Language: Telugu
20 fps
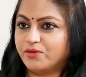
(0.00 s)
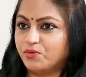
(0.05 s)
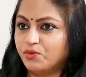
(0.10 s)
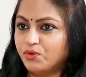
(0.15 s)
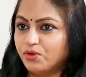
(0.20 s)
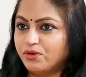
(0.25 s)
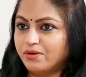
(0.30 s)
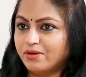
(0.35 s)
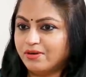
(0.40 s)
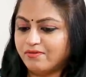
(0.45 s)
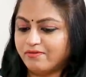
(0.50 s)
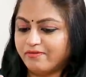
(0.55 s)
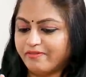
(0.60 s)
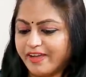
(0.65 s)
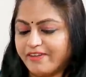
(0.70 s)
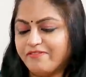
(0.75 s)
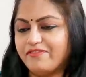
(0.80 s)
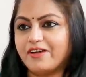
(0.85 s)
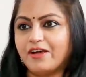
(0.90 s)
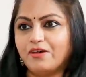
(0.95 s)
గుడ్
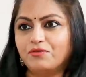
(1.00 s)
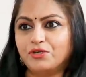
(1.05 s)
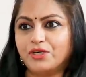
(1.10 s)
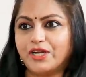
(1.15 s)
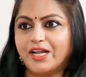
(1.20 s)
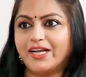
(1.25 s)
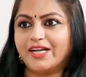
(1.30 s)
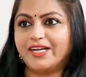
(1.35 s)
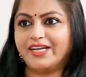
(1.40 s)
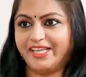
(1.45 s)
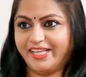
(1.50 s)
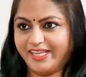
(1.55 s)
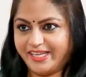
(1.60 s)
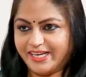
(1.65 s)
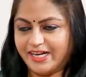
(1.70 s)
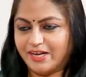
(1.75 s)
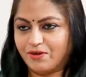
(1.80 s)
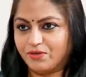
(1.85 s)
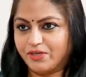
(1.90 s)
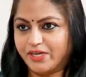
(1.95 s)
వైఫ్గా ఉండాలంటే
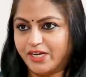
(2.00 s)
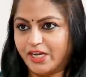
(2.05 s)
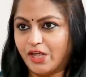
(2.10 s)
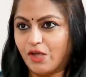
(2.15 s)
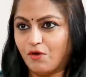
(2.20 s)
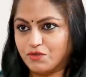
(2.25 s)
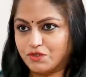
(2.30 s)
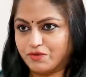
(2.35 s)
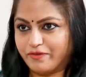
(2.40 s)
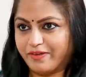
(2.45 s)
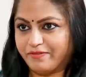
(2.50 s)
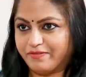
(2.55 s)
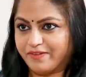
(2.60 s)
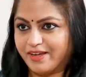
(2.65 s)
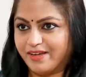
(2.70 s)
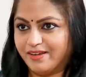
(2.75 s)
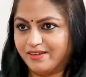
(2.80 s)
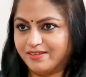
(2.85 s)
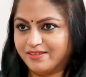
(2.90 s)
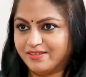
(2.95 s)
ఎలా ఉండాలి హౌస్
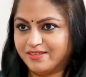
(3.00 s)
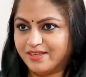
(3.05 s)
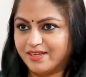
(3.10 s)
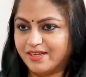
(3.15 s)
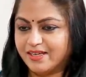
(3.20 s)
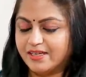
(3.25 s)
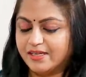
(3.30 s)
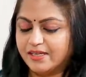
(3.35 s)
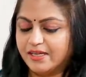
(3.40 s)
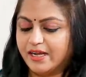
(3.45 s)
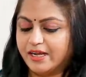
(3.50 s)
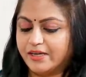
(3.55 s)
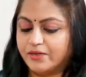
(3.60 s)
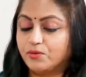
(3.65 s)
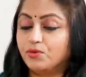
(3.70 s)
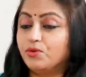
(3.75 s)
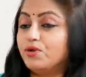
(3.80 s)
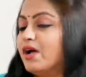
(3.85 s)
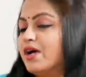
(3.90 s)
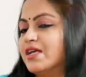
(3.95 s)
వైఫ్గా
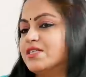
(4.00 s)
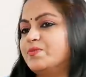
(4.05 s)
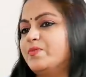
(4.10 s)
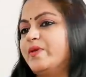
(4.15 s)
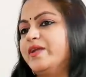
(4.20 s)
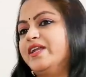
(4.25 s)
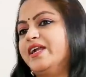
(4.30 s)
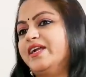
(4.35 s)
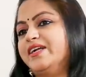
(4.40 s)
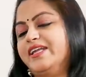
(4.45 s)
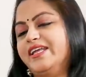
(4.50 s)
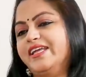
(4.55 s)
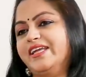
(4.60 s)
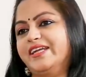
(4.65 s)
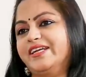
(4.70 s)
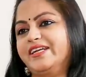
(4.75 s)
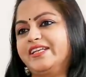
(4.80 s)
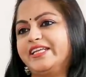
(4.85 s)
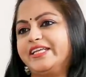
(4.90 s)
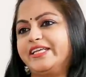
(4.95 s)
గుడ్ హస్బెండ్ అంటే
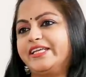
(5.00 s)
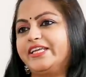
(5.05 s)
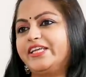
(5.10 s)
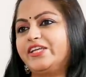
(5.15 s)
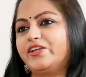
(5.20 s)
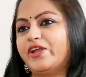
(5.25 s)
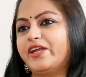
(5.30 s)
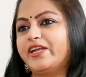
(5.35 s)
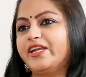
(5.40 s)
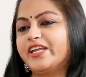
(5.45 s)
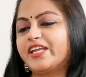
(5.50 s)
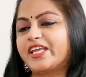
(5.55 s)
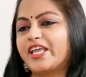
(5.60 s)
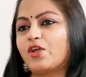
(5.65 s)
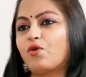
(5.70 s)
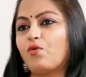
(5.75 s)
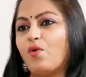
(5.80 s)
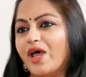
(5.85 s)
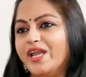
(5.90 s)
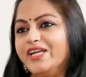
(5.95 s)
ఏంటి ఈ రెండింటికి
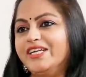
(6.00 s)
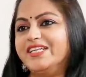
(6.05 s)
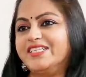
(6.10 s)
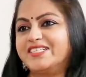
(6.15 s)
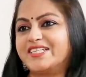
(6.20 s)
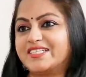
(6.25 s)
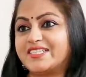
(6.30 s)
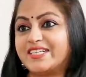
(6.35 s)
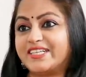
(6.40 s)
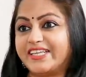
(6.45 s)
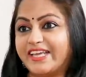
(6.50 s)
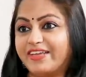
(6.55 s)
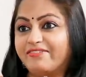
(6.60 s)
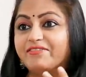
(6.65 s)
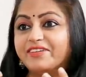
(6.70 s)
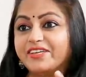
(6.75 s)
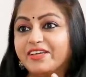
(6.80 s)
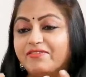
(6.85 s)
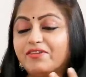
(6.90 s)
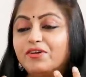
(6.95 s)
క్వాలిటీస్
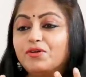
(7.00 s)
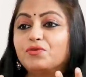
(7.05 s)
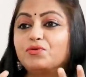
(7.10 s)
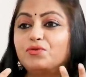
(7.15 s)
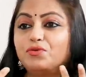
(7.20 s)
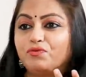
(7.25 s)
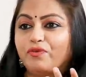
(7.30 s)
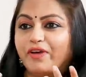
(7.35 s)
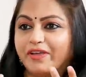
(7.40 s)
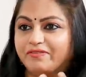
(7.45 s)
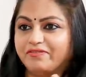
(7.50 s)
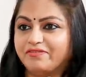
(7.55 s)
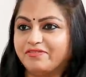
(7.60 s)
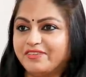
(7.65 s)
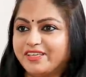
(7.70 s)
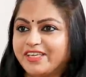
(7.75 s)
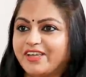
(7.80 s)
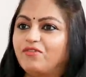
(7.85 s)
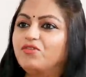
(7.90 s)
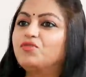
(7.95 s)
ఎవరు గుడ్ వైఫ్
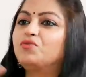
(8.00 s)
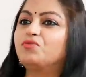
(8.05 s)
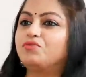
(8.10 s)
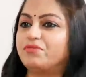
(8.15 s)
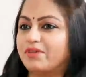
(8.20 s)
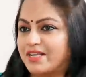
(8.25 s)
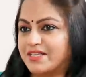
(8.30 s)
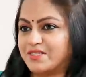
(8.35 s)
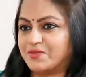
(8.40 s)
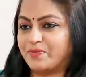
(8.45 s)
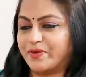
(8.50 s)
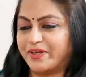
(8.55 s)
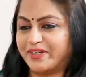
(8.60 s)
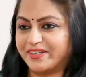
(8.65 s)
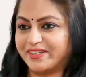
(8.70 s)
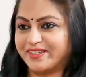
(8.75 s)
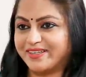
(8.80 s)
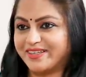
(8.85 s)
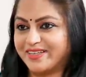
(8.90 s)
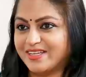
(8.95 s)
ఎవరు గుడ్ హస్బెండ్
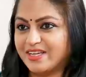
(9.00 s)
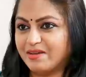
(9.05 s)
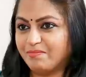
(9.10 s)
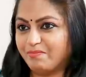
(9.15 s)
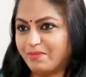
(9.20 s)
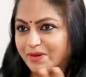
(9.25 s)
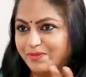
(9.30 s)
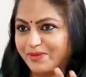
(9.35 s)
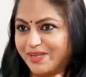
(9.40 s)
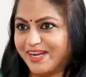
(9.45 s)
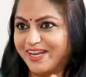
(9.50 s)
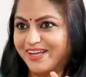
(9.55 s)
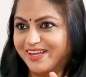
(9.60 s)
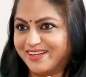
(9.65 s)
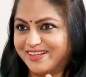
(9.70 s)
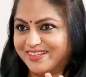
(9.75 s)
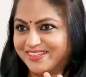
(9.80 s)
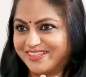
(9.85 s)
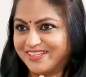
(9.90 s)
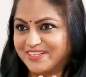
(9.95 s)
మనం ఎలా
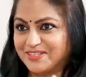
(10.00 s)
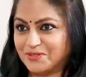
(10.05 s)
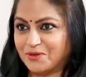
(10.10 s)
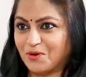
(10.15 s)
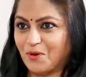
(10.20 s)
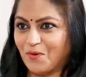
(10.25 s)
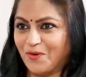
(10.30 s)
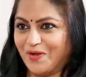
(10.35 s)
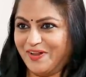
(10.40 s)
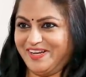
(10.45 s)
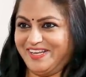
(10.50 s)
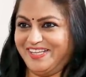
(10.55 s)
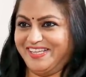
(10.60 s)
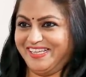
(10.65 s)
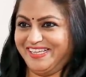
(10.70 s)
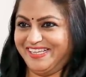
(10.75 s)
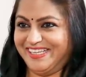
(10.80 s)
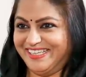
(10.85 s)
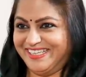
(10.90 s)
తెలుసుకోవాలి